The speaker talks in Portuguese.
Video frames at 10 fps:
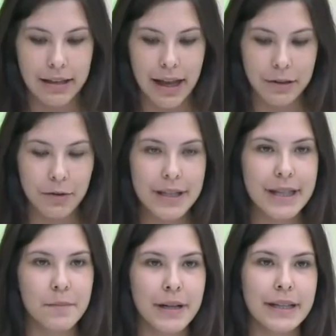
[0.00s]
há duas
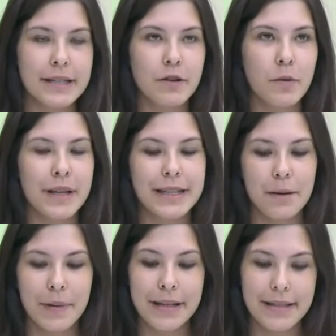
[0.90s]
semanas eu comecei
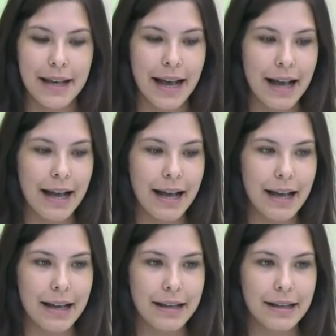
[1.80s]
a pensar